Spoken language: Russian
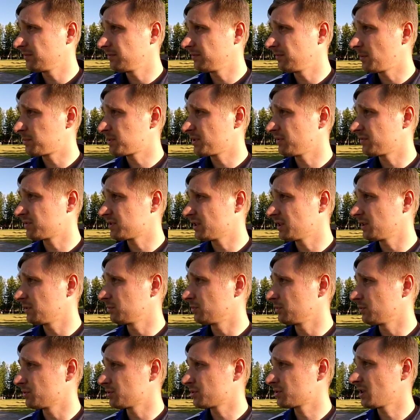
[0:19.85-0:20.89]
вообще в целом,
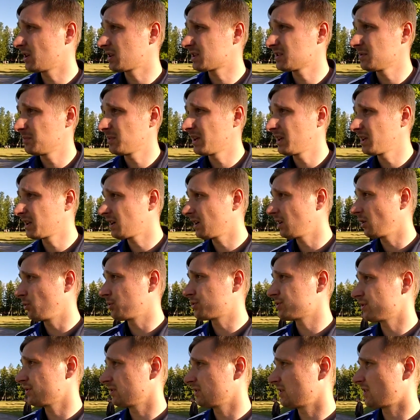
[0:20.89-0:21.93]
то есть как сама игра
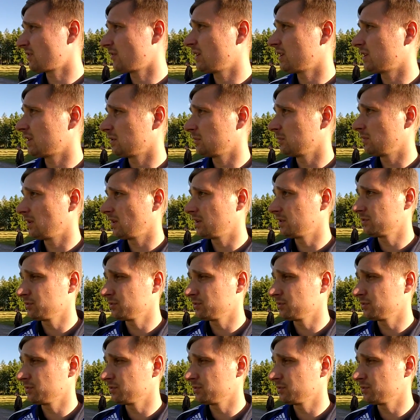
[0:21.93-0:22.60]
очень рваная была.